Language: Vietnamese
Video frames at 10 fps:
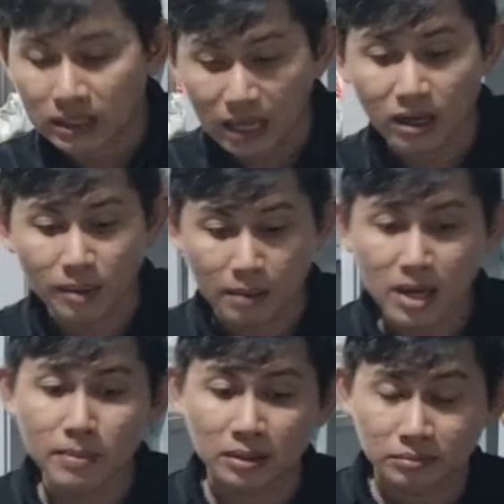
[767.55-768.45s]
Tại vì các bạn
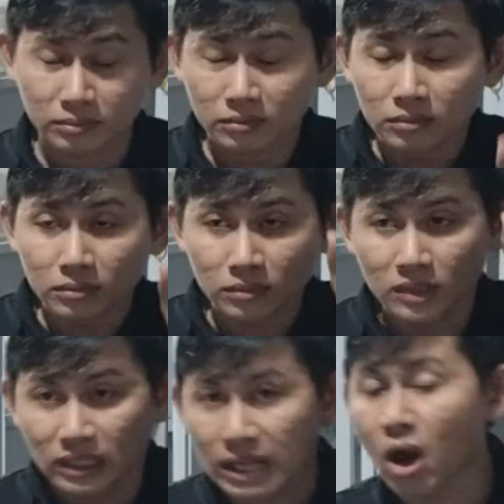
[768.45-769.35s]
biết mà,
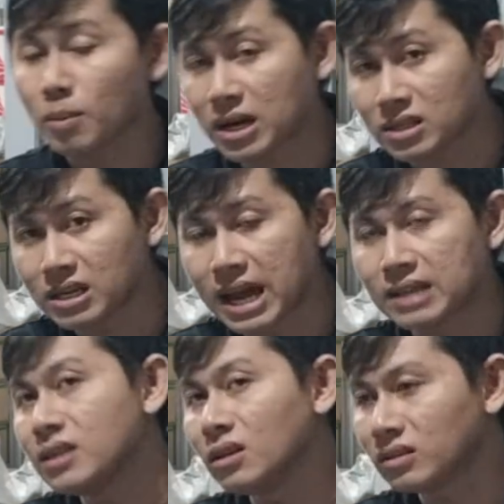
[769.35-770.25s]
cái đọt mà nó xì
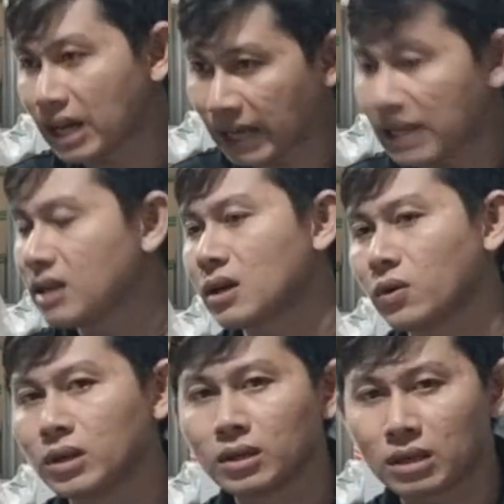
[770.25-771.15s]
ra dinh dưỡng nó đã đẩy lên rồi,